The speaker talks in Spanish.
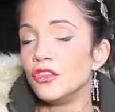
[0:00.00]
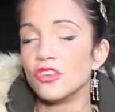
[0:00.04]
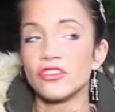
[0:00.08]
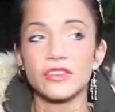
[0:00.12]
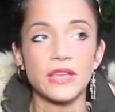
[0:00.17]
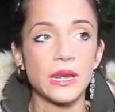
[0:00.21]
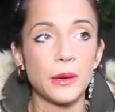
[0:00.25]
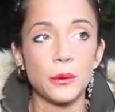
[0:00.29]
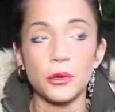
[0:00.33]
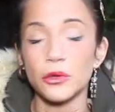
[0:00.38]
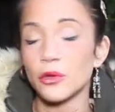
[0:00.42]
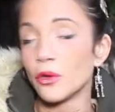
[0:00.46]
Yo
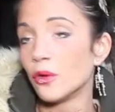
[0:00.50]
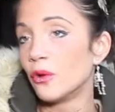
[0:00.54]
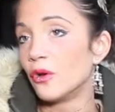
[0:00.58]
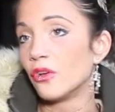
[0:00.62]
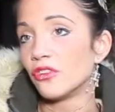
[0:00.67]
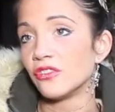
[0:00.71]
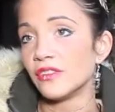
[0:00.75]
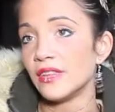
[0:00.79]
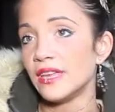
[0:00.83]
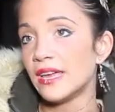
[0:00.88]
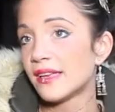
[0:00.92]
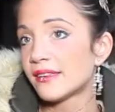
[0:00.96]
escribo todos
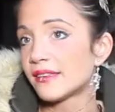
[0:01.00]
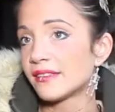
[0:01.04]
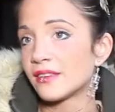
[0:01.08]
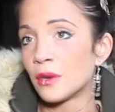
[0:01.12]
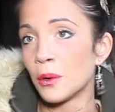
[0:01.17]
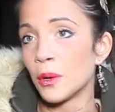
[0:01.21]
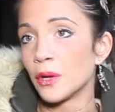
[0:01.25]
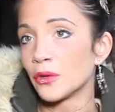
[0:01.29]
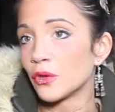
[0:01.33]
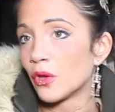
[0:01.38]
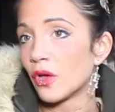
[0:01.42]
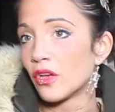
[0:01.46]
los días,
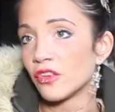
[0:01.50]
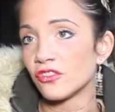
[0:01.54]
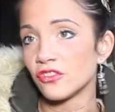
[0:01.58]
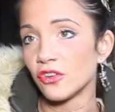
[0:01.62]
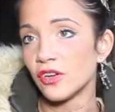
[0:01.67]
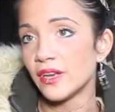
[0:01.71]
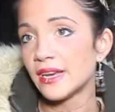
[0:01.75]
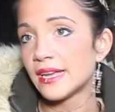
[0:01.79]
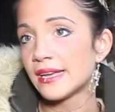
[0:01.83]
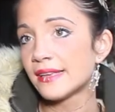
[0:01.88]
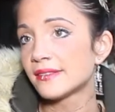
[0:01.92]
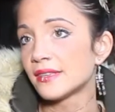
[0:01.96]
escribo a todas
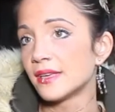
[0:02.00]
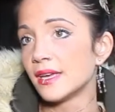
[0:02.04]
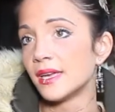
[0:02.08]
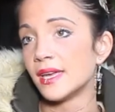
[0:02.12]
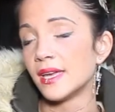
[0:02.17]
horas.